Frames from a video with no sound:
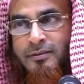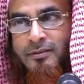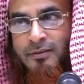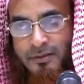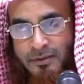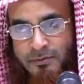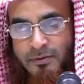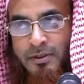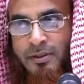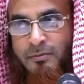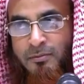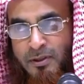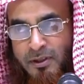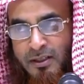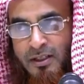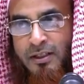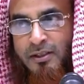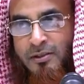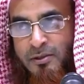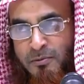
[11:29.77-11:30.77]
আমাদের
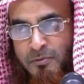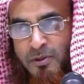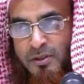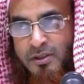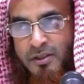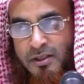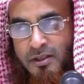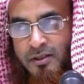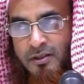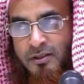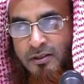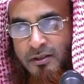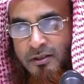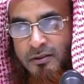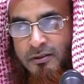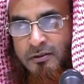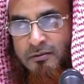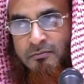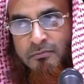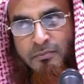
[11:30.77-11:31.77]
বাঙালি সমাজের
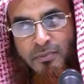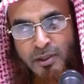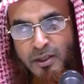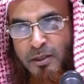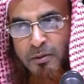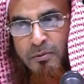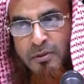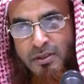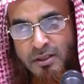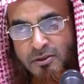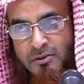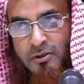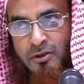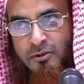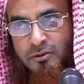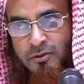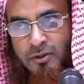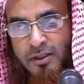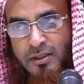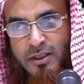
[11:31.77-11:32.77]
বেনামাজি যত
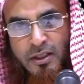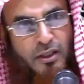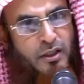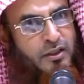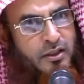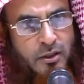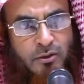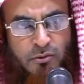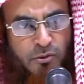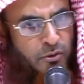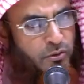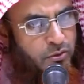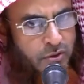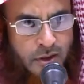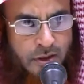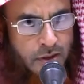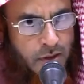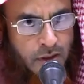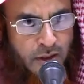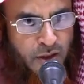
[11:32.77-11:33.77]
আছে নিজে কোনো
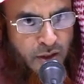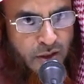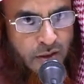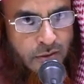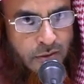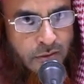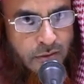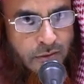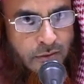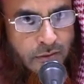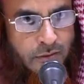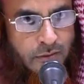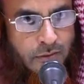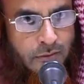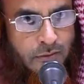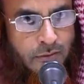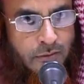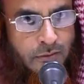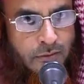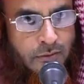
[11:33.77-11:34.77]
চেষ্টা নেই
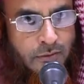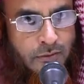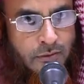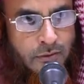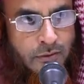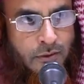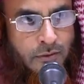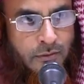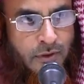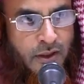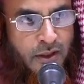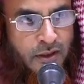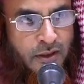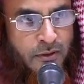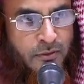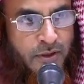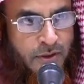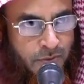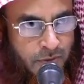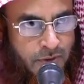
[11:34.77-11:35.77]
যদি ভাই
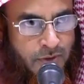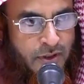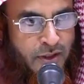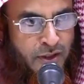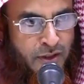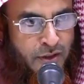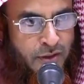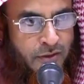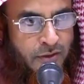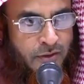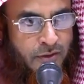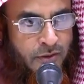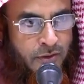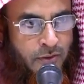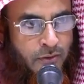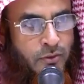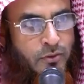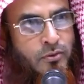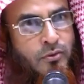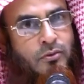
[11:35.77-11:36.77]
নামাজ পড়ছেন
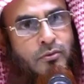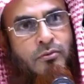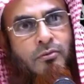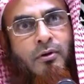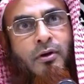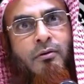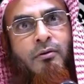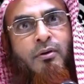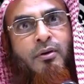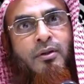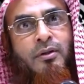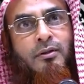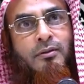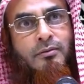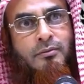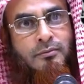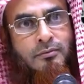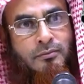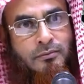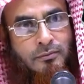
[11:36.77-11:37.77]
হুজুর দোয়া করি
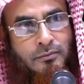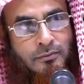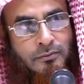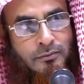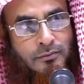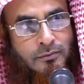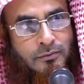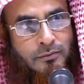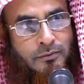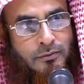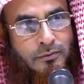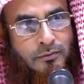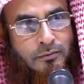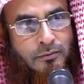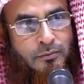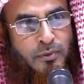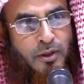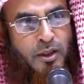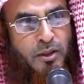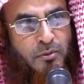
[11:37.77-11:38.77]

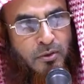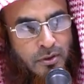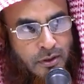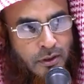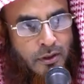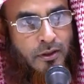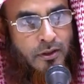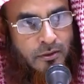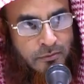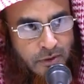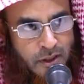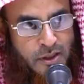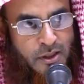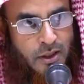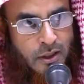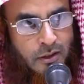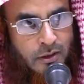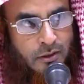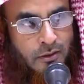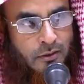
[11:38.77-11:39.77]
বেনামাজির এটি ভাষা
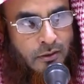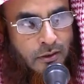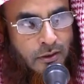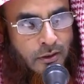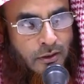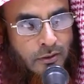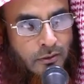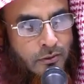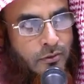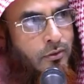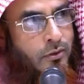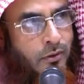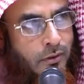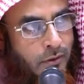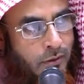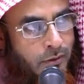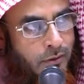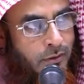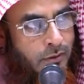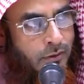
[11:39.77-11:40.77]
কি হুজুর
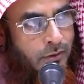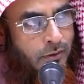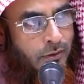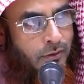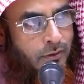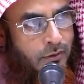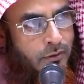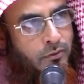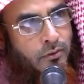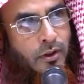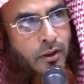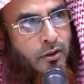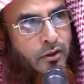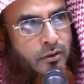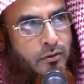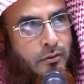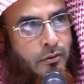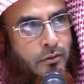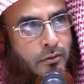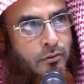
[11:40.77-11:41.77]
দোয়া করে
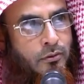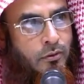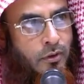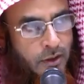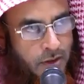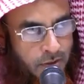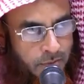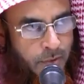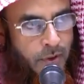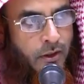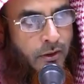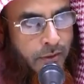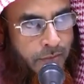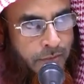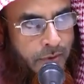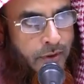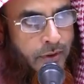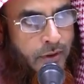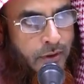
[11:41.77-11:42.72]
দোয়াতে পার হবে